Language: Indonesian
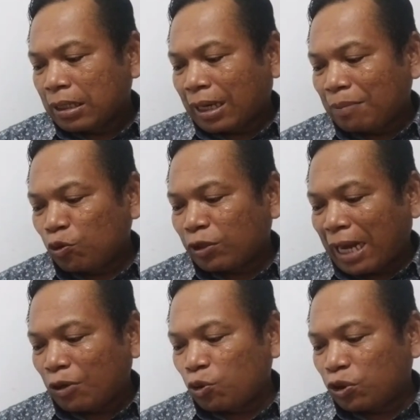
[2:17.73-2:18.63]
kamu
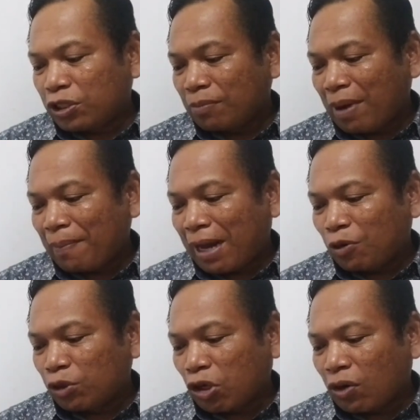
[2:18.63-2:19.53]
takut, sebab
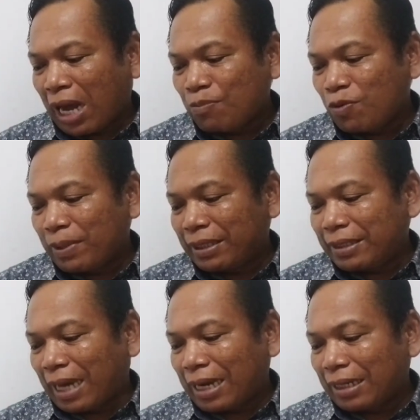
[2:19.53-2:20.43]
aku tahu kamu
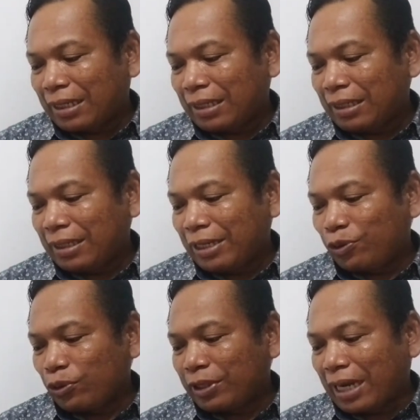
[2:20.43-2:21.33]
mencari
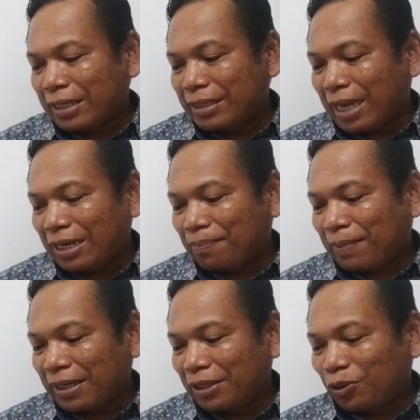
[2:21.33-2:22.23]
Yesus yang
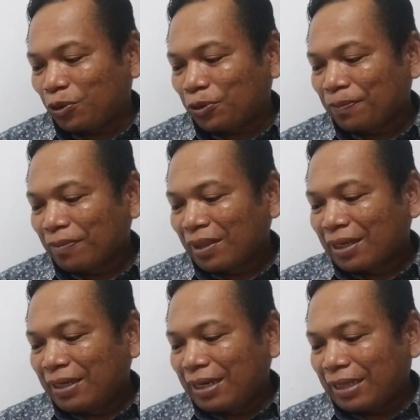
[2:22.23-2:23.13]
disalibkan itu
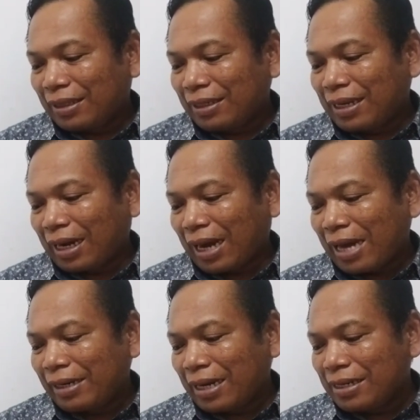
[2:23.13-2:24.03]
ia tidak
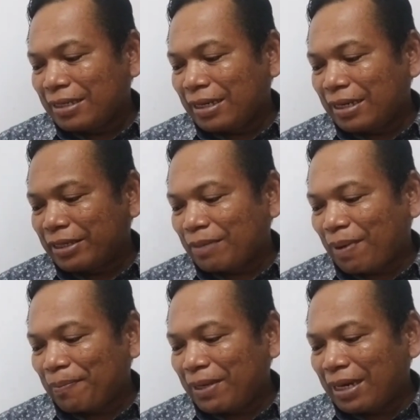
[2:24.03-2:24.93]
ada di sini
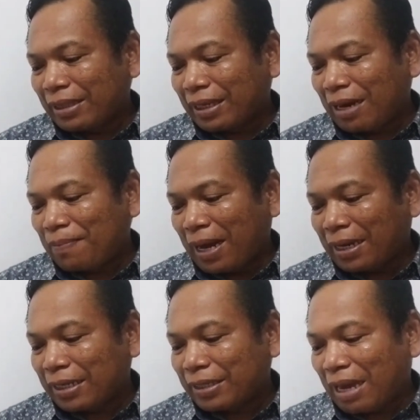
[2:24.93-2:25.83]
sebab ia telah
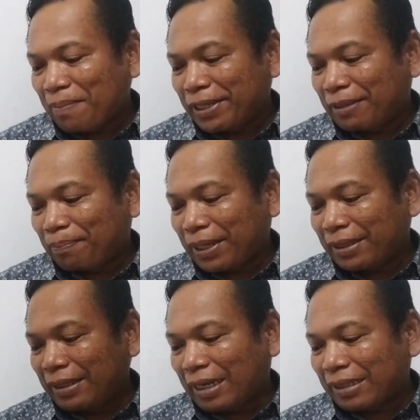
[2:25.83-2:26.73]
bangkit sama
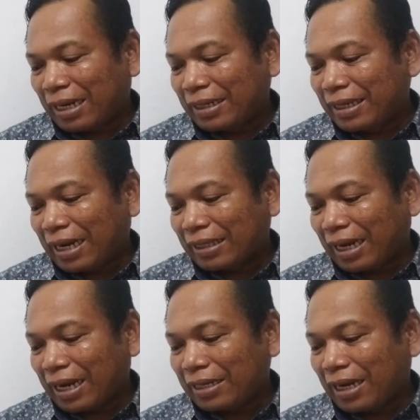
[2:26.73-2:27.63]
seperti yang telah
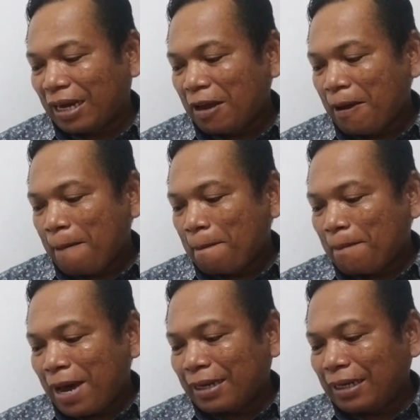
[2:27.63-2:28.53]
dikatakannya.
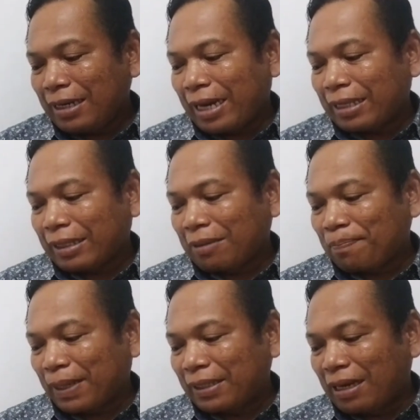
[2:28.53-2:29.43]
Mari lihatlah
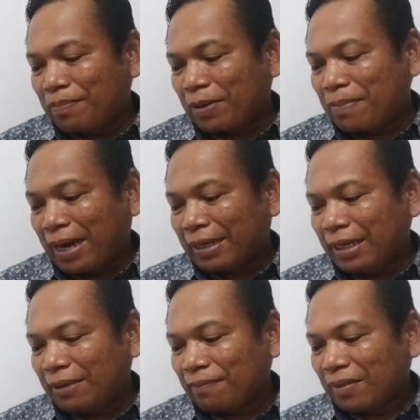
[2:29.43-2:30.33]
tempat ia
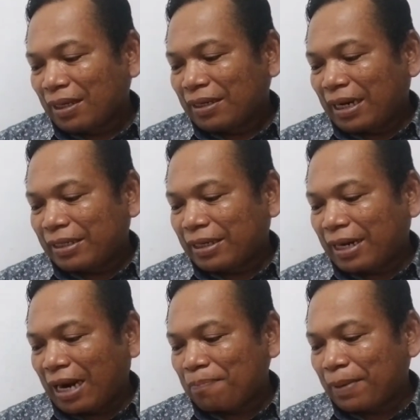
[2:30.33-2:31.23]
berbaring dan
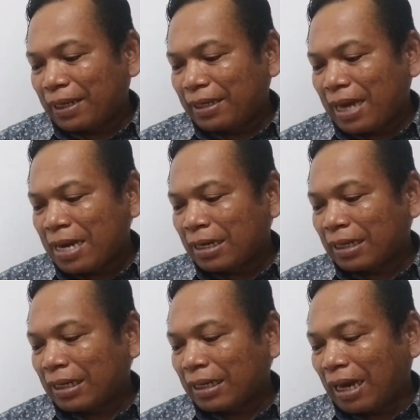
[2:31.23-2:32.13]
segeralah pergi dan
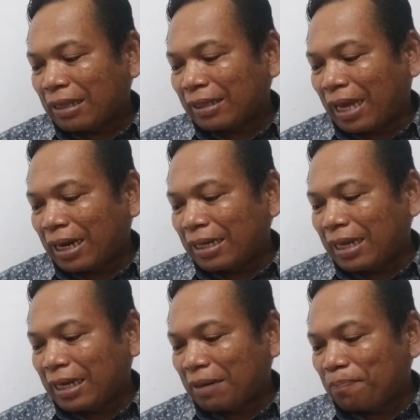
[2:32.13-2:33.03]

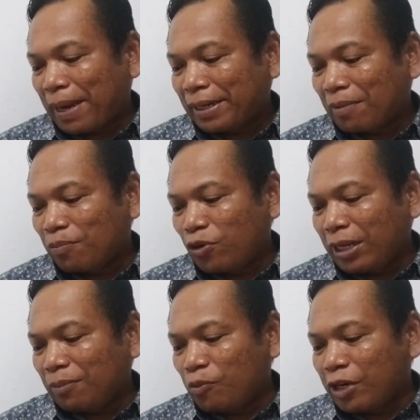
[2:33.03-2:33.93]
katakanlah kepada
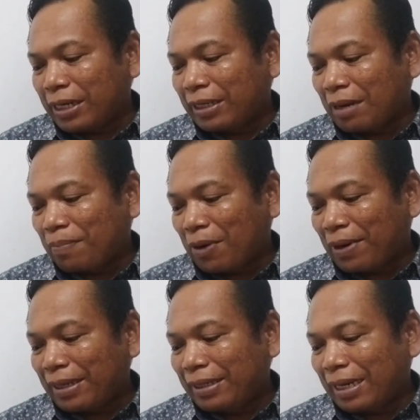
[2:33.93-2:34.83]
murid-muridnya
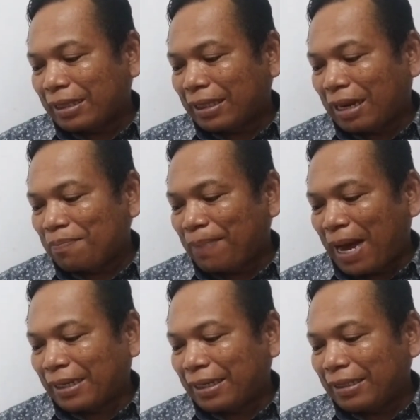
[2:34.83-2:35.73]
bahwa ia telah
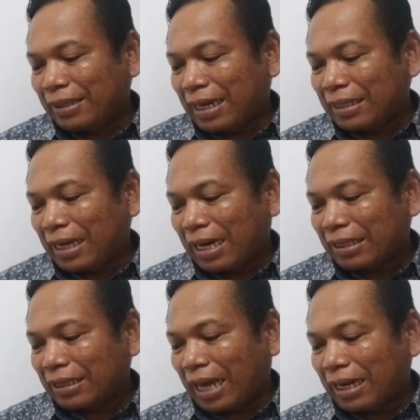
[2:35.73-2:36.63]
bangkit dari
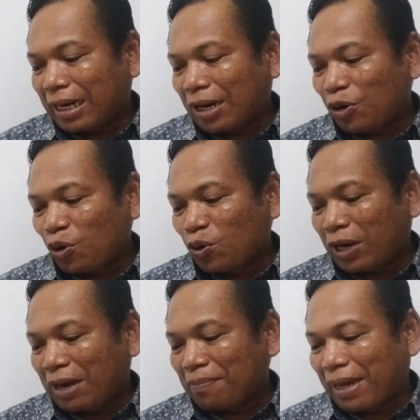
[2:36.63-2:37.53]
antara
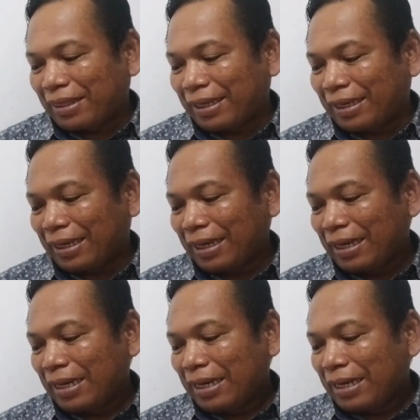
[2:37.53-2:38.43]
orang mati.
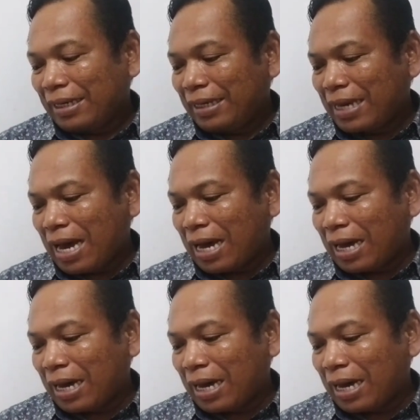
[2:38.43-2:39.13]
Ia